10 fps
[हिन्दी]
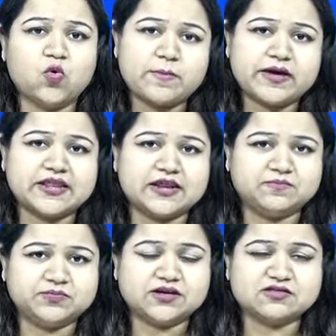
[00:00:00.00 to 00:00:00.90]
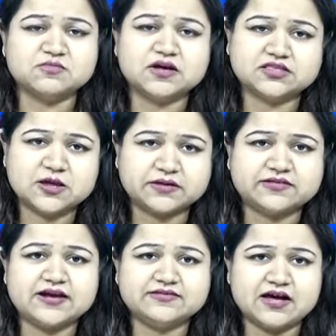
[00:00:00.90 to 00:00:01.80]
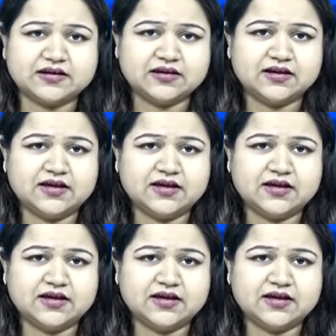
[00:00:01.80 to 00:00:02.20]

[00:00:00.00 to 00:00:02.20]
कुएं में गिरी किस्मत ने बचाई जान